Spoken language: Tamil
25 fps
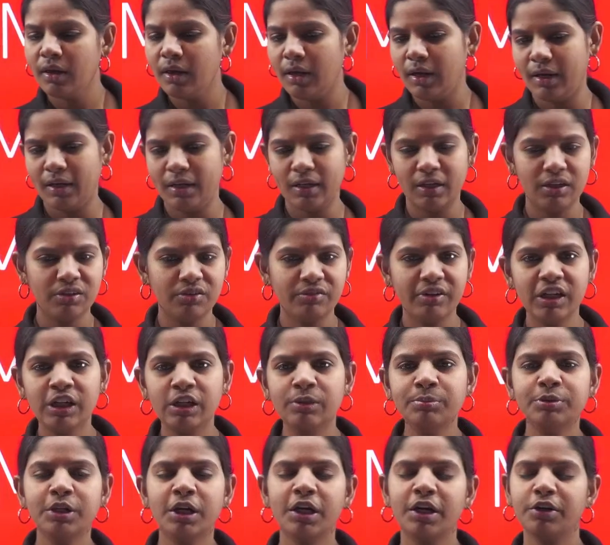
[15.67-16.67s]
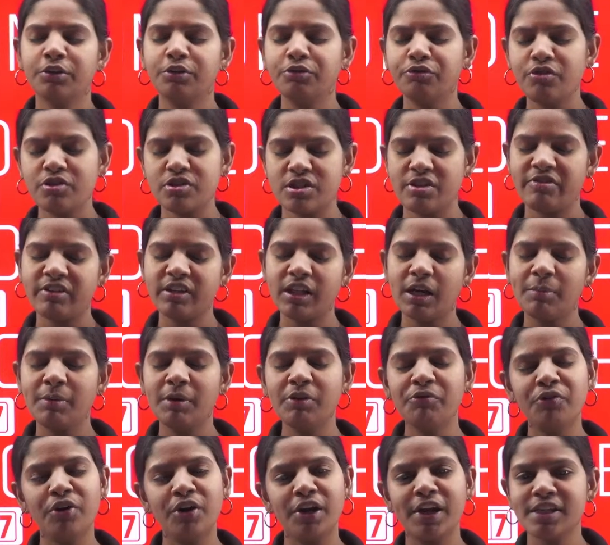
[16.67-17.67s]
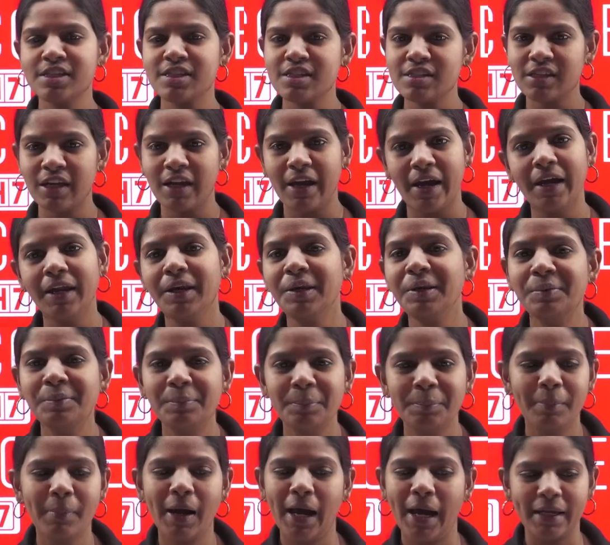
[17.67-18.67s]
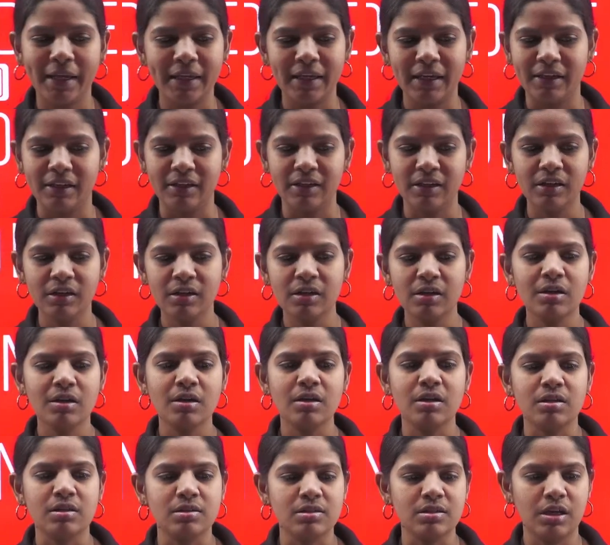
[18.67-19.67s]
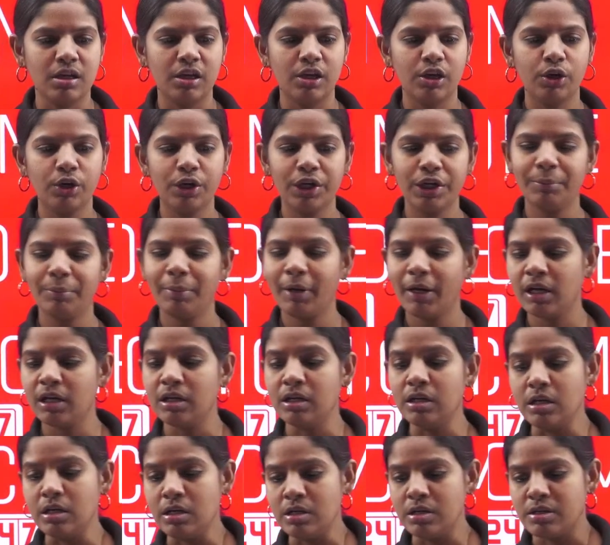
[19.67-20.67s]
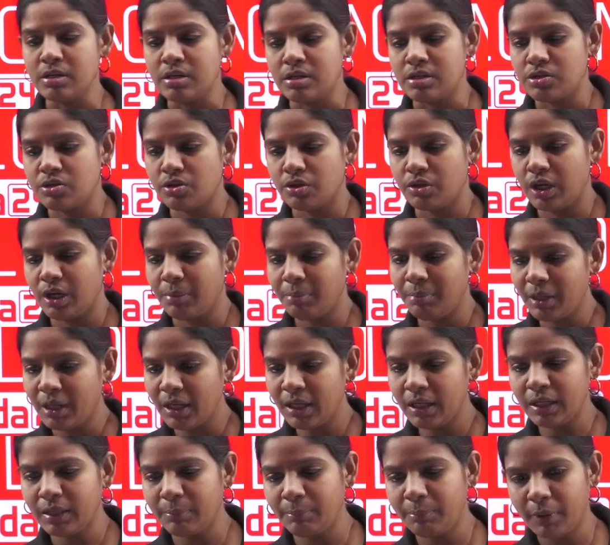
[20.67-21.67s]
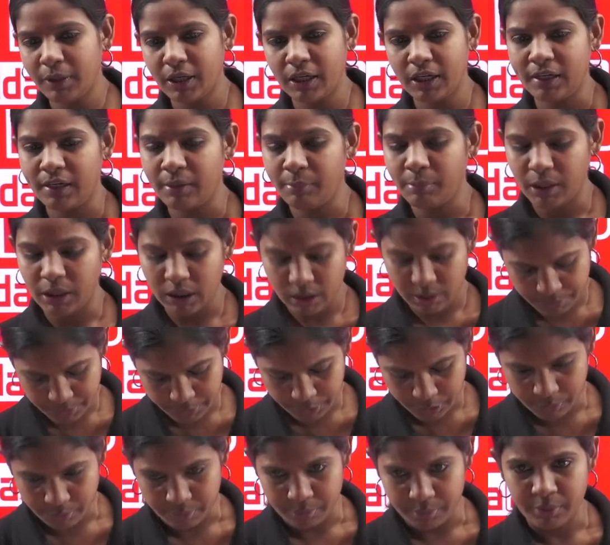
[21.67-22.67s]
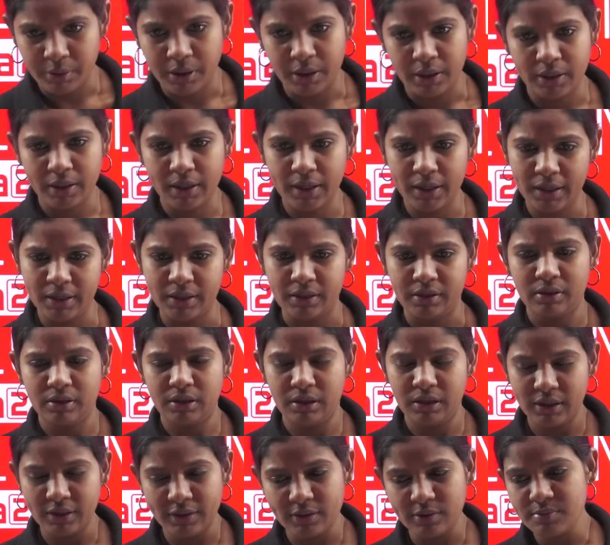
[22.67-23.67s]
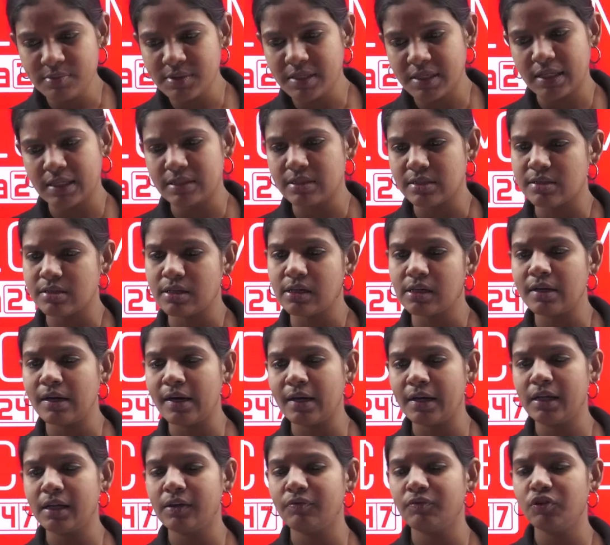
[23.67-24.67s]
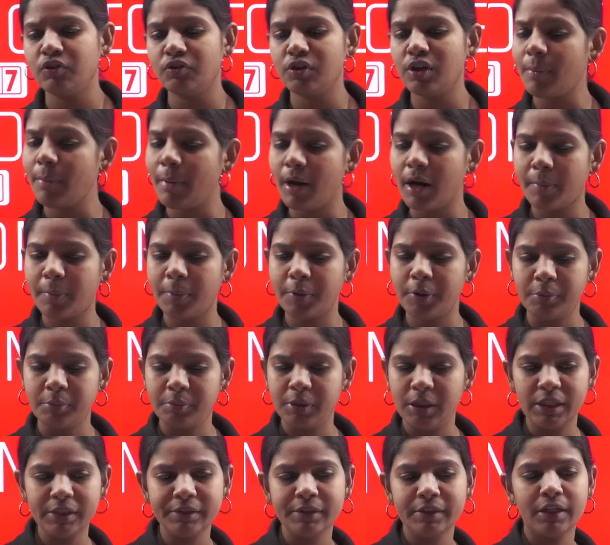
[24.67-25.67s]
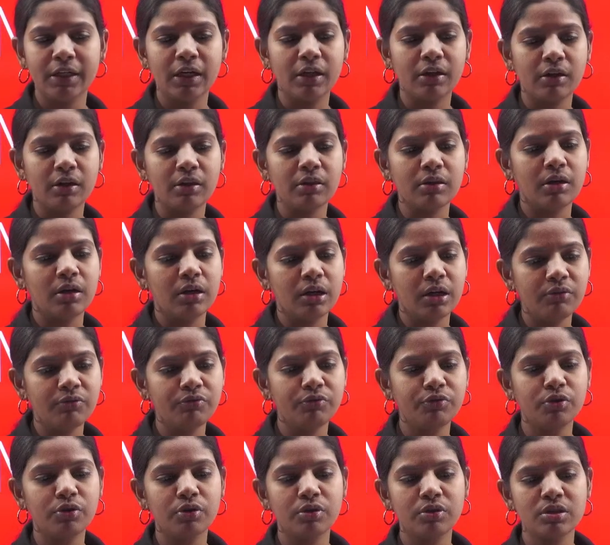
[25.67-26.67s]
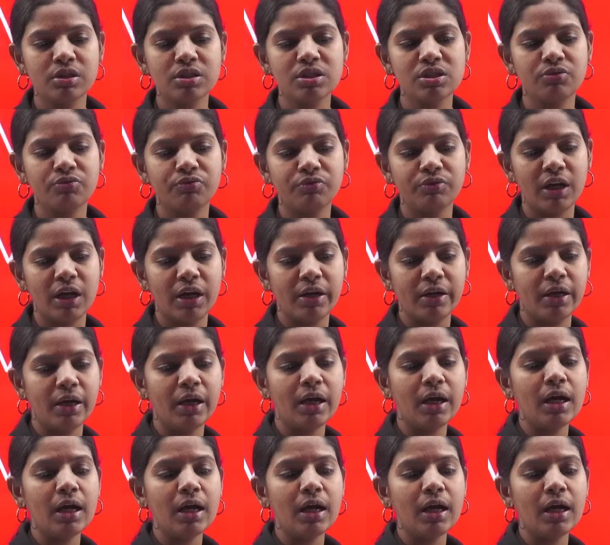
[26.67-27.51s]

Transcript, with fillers: ஹாய் ஹலோ வெல்கம் டு டூ ஃபோர் செவன் தமிழ் ஃபார் எஸ்எஸ்சி அண்ட் பேங்கிங் சரி ஓகேப்பா ஸோ நம்ம இப்போ என்ன பார்க்க போகிறோம் அகெயின் இன்றைக்கும் சிஹெச்எஸ்எல்கான ரிவ்யூ தான் பார்க்க போகிறோம் நேற்று நடந்த தேர்ட் அண்ட் ஃபோர்த் ஷிஃப்டான